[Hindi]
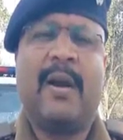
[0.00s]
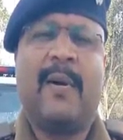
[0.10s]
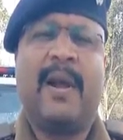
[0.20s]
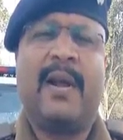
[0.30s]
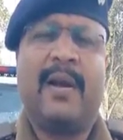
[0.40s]

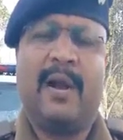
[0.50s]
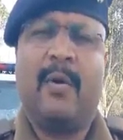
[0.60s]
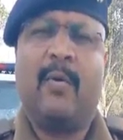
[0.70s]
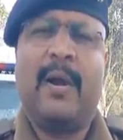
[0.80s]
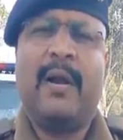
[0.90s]
कार्रवाई
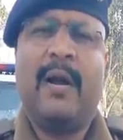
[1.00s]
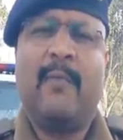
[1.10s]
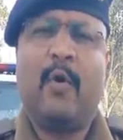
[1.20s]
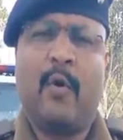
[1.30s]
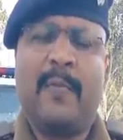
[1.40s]
करते हुए
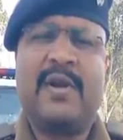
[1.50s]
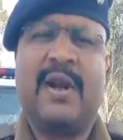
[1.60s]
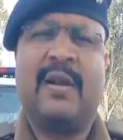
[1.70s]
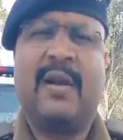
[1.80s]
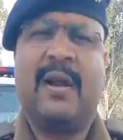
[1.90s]
अभियोग
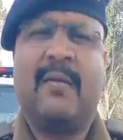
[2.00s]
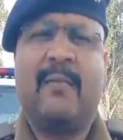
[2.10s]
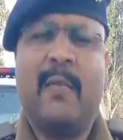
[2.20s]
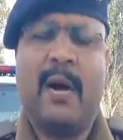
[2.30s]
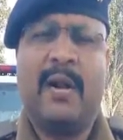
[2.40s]
पंजीकृत कर
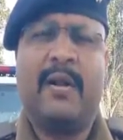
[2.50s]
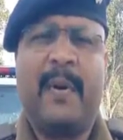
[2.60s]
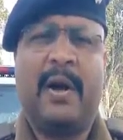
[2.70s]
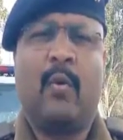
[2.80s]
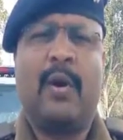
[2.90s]
मंगल
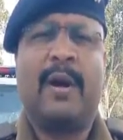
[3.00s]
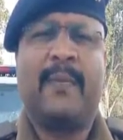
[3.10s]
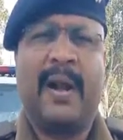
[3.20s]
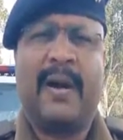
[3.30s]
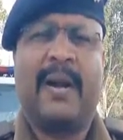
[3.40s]
त्रिपाठी को
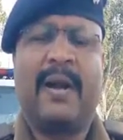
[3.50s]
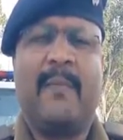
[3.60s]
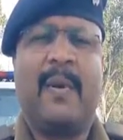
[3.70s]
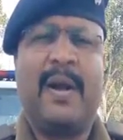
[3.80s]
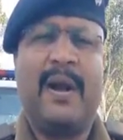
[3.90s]
गिरफ्तार
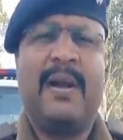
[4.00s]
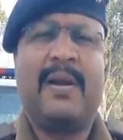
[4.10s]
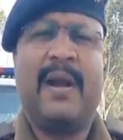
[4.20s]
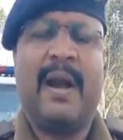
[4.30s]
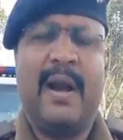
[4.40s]
करके
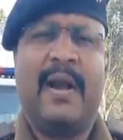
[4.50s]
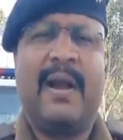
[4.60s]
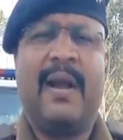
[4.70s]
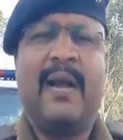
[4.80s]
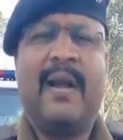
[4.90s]
माननीय
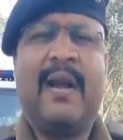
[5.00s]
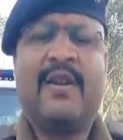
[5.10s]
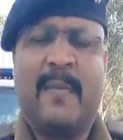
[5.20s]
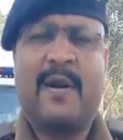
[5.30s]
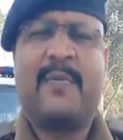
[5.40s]
न्यायालय के
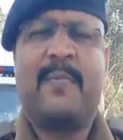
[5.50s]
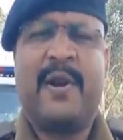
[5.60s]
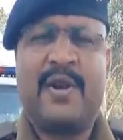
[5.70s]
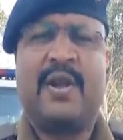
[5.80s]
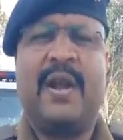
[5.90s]
समक्ष
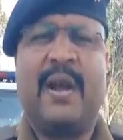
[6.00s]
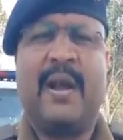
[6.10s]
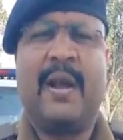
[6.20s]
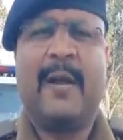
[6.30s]
प्रेषित किया